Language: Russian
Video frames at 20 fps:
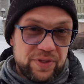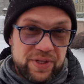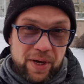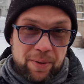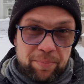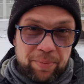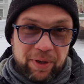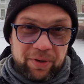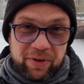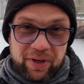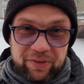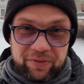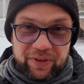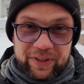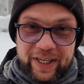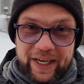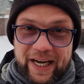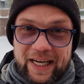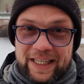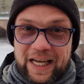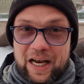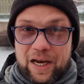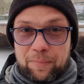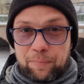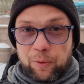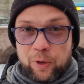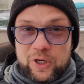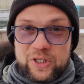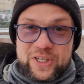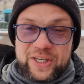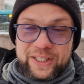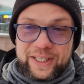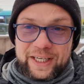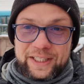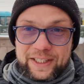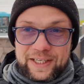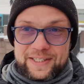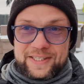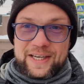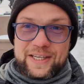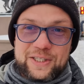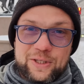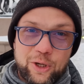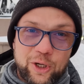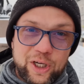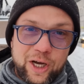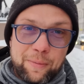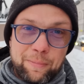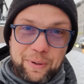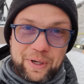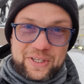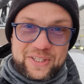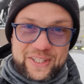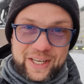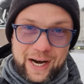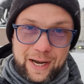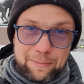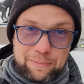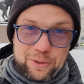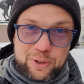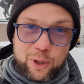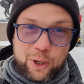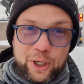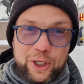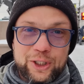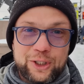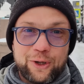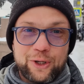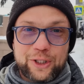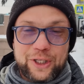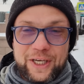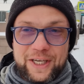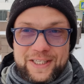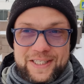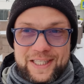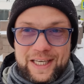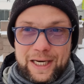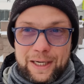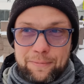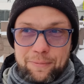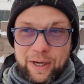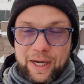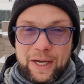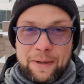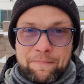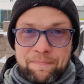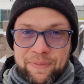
Всем привет! Вы на канале Польза.нет и здесь только быстрые обзоры и долгие стримы.